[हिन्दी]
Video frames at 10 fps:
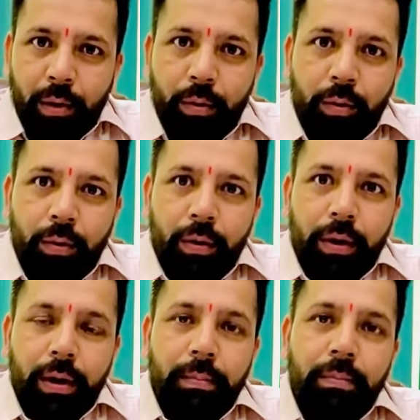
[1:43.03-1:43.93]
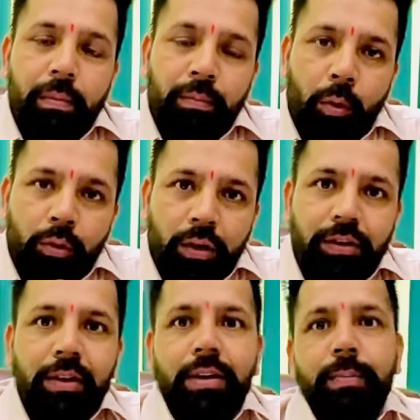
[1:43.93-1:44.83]
और बहुत
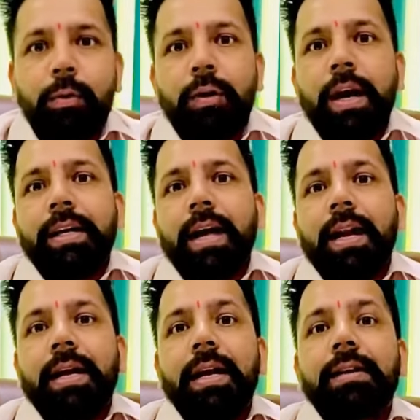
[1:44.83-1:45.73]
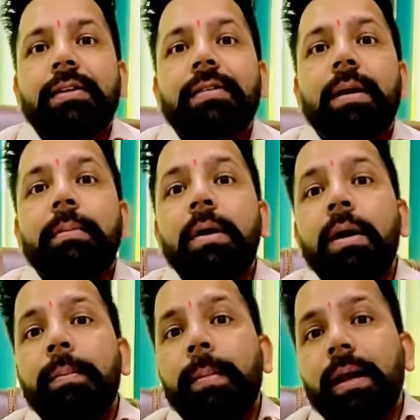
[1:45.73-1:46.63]
अच्छे अच्छे प्रोडक्ट आ रखे हैं जैसे अब
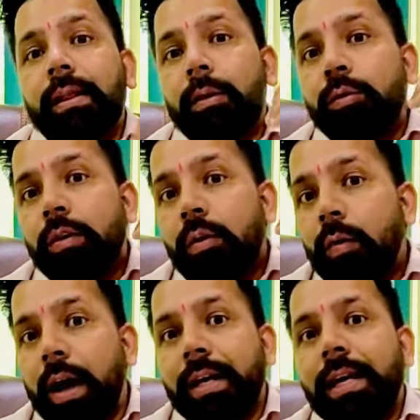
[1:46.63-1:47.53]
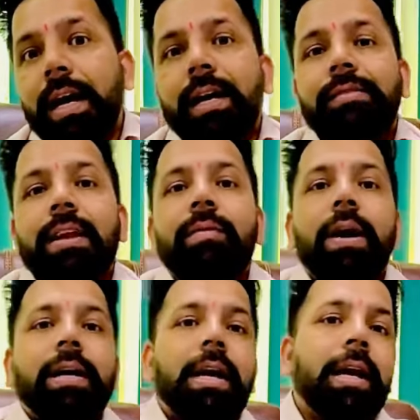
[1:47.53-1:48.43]
बात करूँ सलवाकिया का
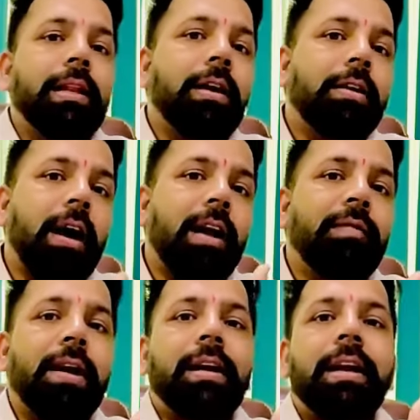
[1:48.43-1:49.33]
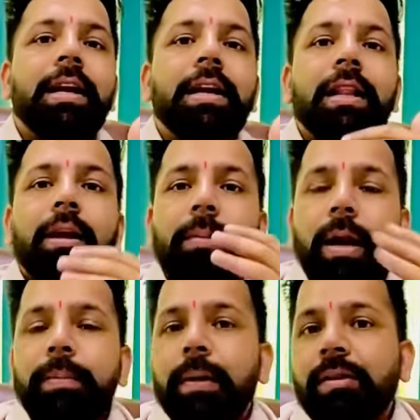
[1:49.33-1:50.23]
सलवाकिया के अंदर कार फैक्ट्री के अंदर
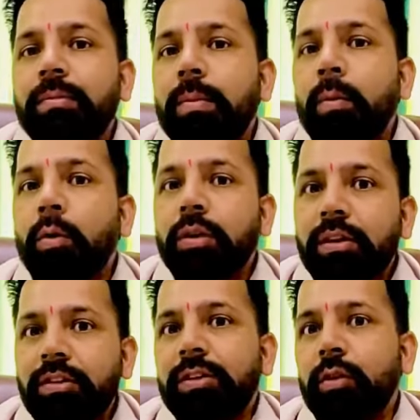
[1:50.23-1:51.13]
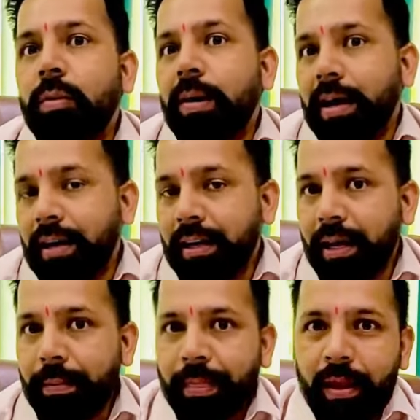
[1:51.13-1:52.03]
हमारे पास में बहुत अच्छी जॉब आ रखी
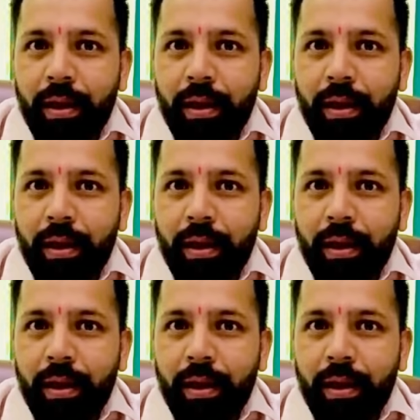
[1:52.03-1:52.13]
है